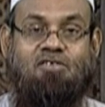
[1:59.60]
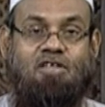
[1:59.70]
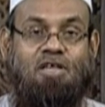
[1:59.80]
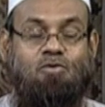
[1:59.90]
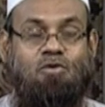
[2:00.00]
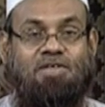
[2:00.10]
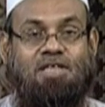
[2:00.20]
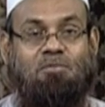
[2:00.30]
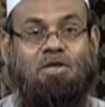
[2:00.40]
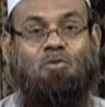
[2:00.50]
সাদাকাতুল
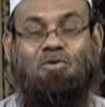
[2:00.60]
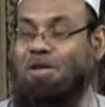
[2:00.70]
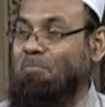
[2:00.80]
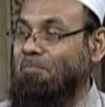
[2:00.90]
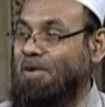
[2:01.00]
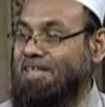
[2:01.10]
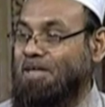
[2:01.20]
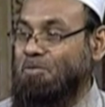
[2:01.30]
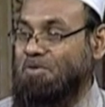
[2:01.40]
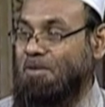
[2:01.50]
ফিতির বের করতাম
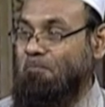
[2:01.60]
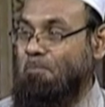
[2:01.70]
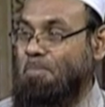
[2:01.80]
আদায় করতাম